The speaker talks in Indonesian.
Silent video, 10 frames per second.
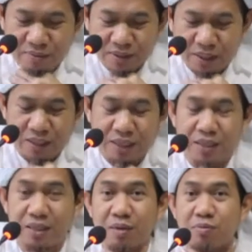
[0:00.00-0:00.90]
Kadang
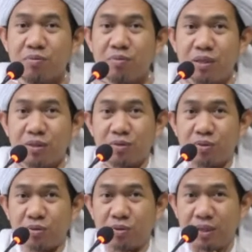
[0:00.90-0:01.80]
kita pun begitu
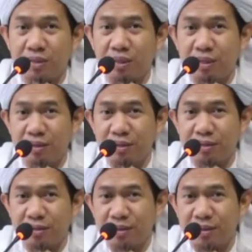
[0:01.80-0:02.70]
untuk ngajarin.
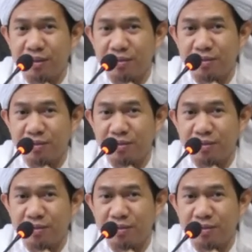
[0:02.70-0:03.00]
Ya.